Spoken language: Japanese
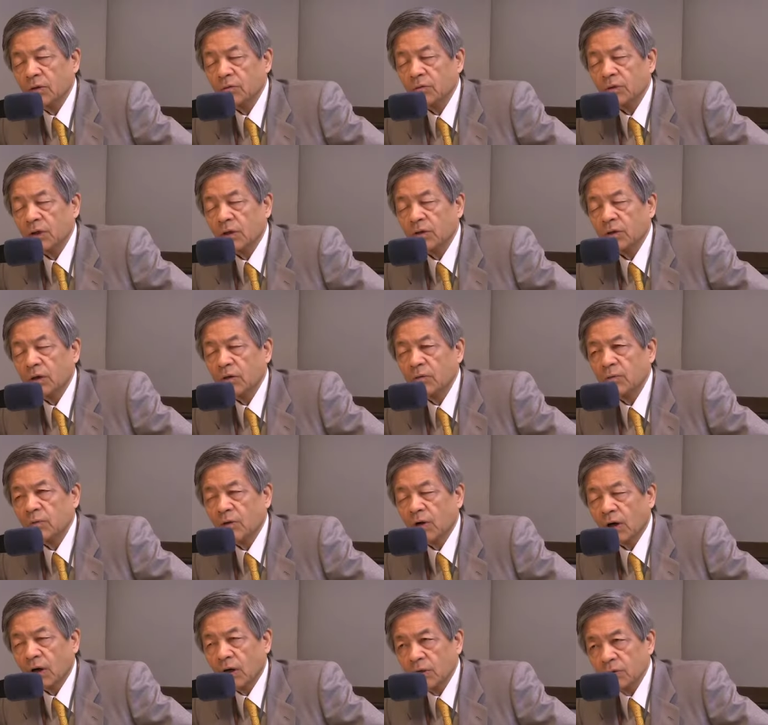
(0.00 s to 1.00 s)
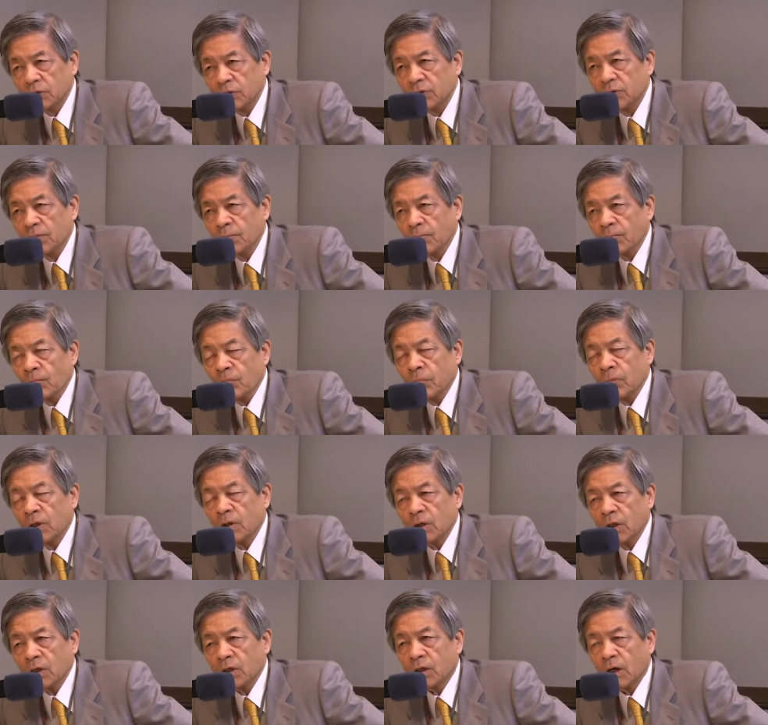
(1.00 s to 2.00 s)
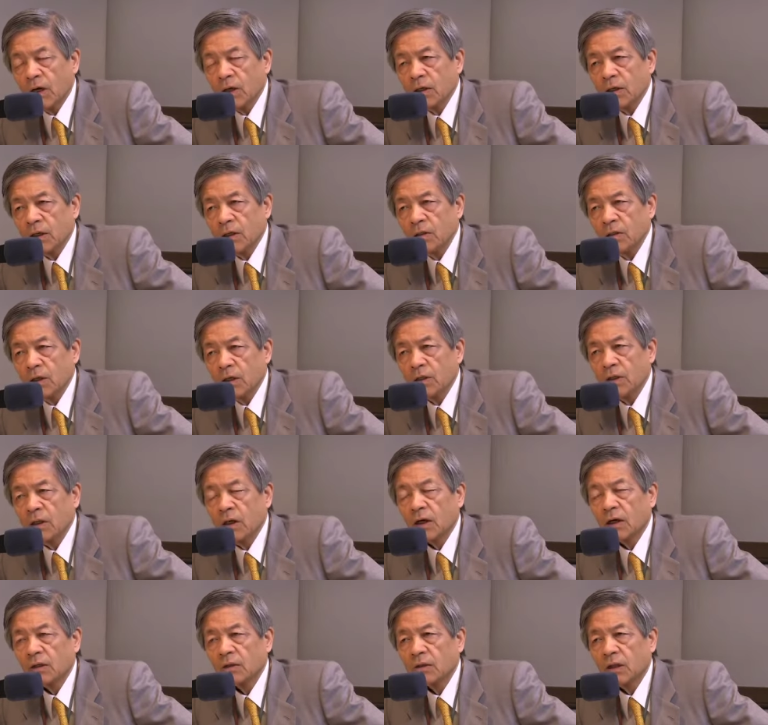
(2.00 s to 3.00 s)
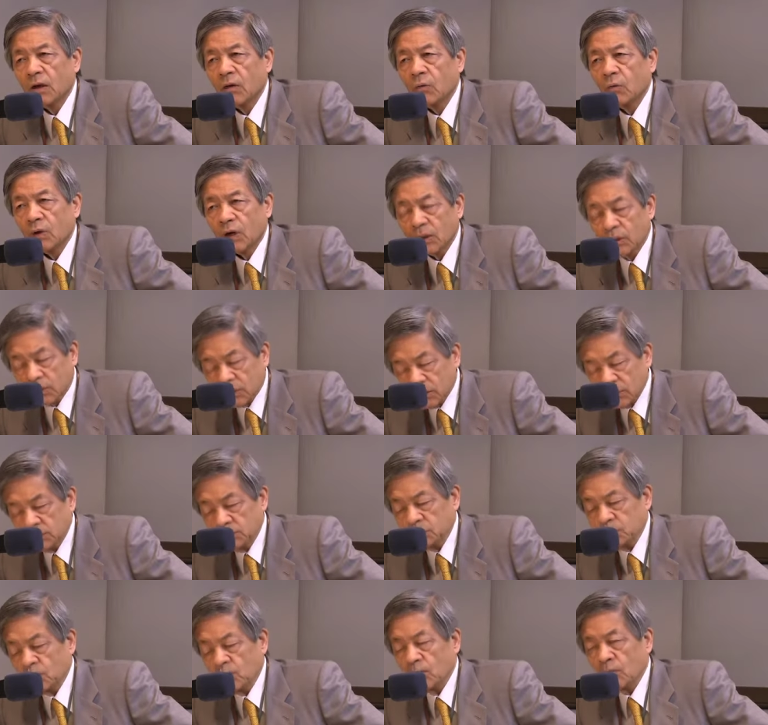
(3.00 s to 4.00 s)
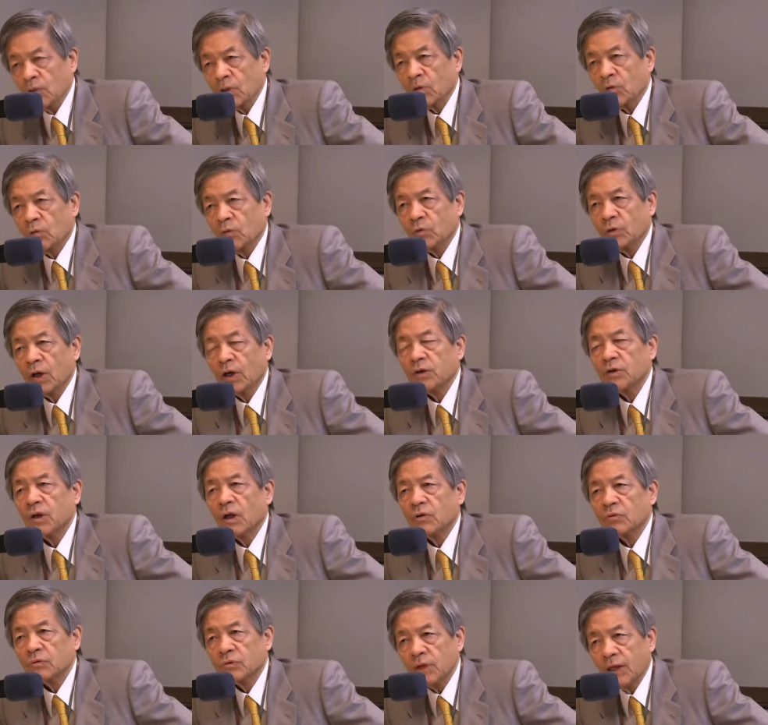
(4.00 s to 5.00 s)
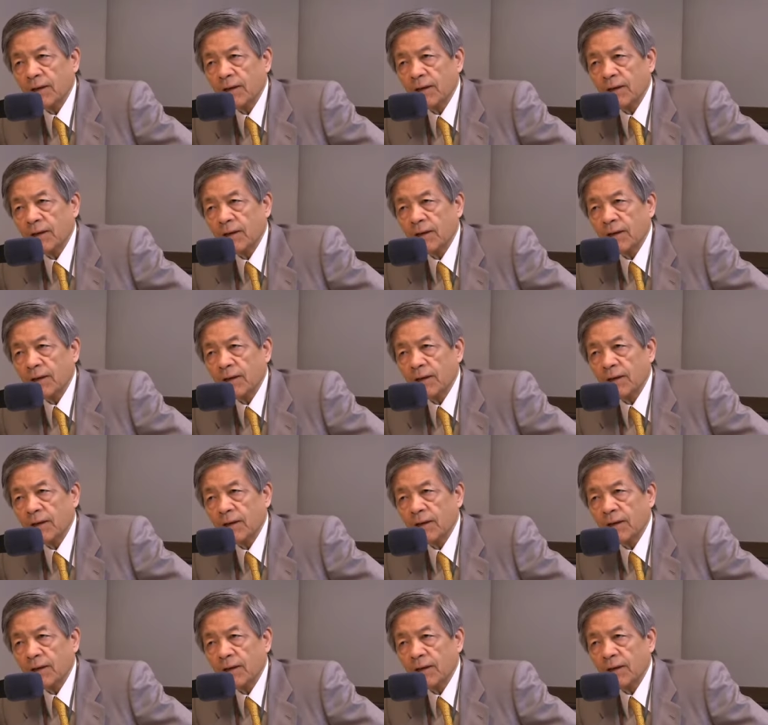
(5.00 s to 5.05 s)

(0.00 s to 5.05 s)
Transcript: と歌ったにもかかわらず、はい、なぜ改憲できなかったのかとここ大事なんです